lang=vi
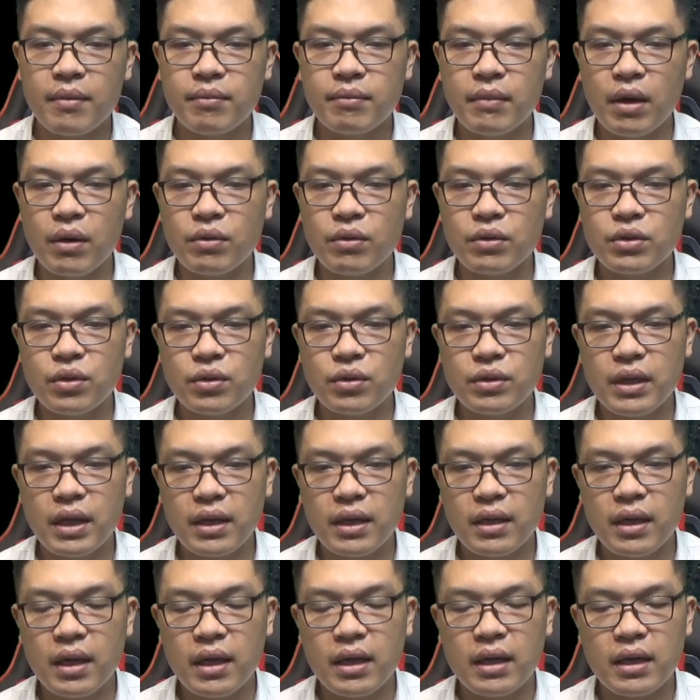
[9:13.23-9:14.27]
Mấu chốt nhất
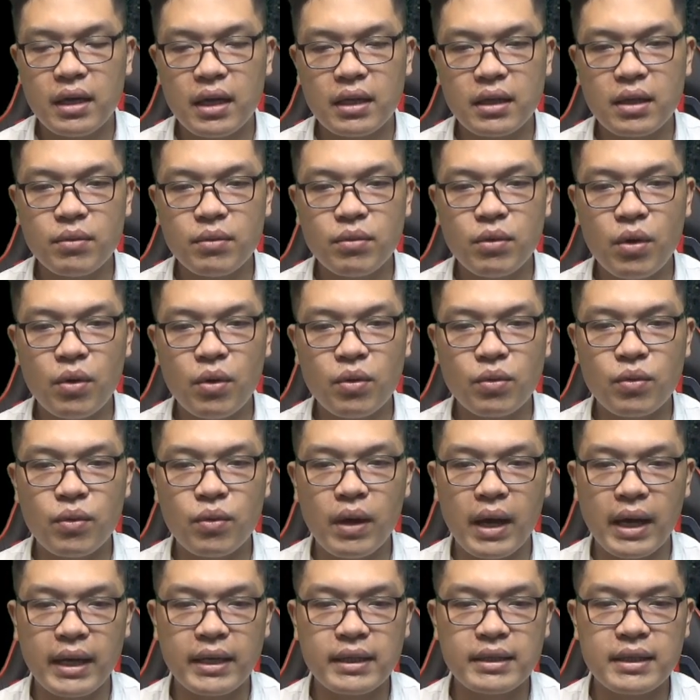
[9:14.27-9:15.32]
là tốc độ của
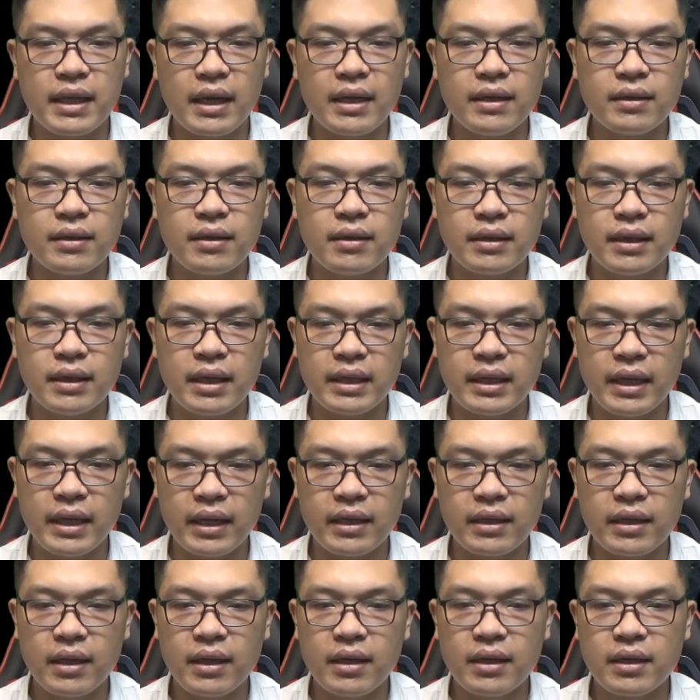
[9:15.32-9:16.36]
ánh sáng cực kỳ nhanh,